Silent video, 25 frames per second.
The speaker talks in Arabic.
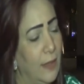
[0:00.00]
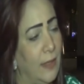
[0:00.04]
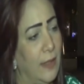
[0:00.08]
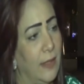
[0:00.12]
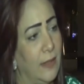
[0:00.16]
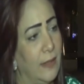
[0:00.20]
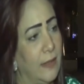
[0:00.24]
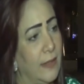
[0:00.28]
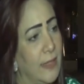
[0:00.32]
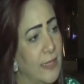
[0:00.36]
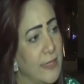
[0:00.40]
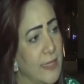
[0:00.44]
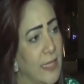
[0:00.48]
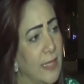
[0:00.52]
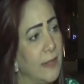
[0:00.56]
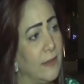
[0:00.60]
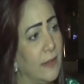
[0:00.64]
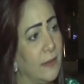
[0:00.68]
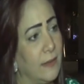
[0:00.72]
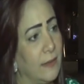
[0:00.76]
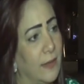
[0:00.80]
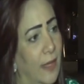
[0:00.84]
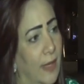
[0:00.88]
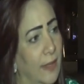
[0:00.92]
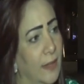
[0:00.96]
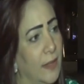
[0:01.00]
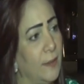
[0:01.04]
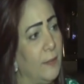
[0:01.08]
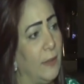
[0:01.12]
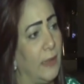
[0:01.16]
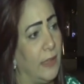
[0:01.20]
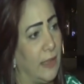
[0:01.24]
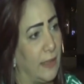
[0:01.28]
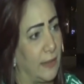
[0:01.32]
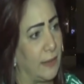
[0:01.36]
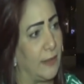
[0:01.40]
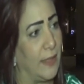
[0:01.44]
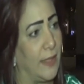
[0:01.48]
انجازات التعليم
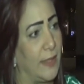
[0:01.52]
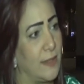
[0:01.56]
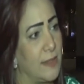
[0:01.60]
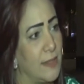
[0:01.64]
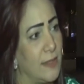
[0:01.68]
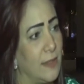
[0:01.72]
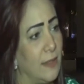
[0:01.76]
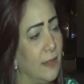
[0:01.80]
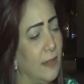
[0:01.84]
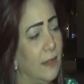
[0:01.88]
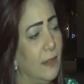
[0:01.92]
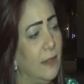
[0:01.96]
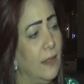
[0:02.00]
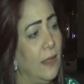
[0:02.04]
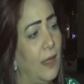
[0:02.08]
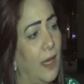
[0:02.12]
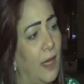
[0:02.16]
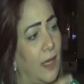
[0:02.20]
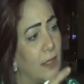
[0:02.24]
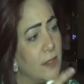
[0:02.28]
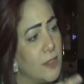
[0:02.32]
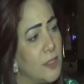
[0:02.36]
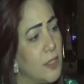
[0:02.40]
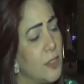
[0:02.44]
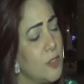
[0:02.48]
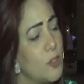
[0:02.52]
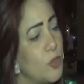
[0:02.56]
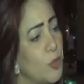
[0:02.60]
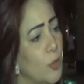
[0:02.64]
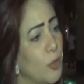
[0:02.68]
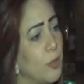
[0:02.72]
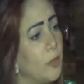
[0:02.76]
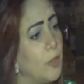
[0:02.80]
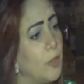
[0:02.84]
الاعدادي حاطين صوره